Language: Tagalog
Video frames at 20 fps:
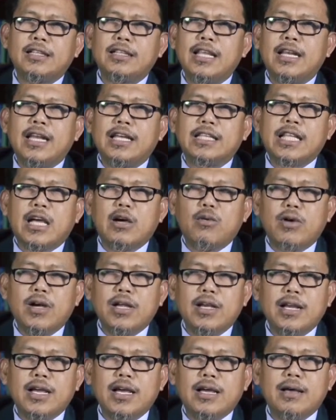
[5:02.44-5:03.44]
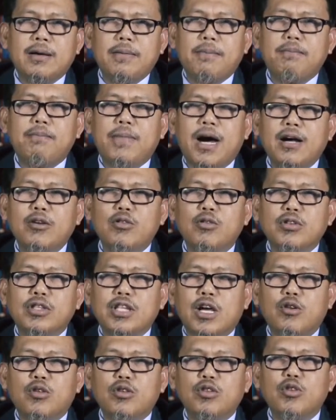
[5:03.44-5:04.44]
ang tinatawag na
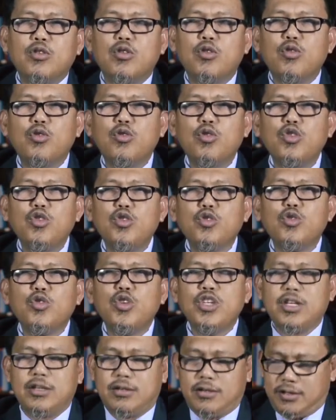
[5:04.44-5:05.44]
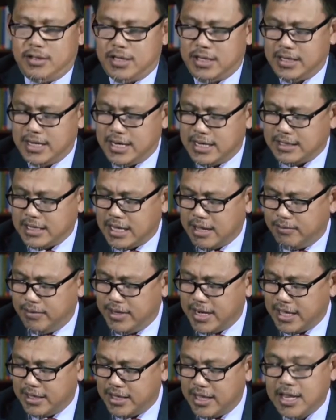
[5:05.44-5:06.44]
bagong taon o New Year na
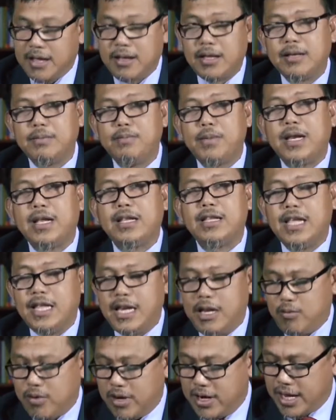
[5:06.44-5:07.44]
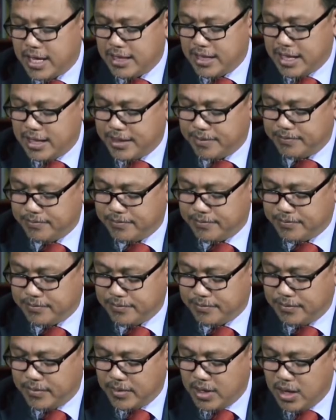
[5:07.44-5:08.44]
sinasabi natin na pinagdiriwang natin?
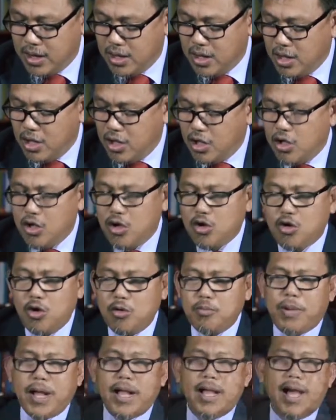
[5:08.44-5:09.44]
Kung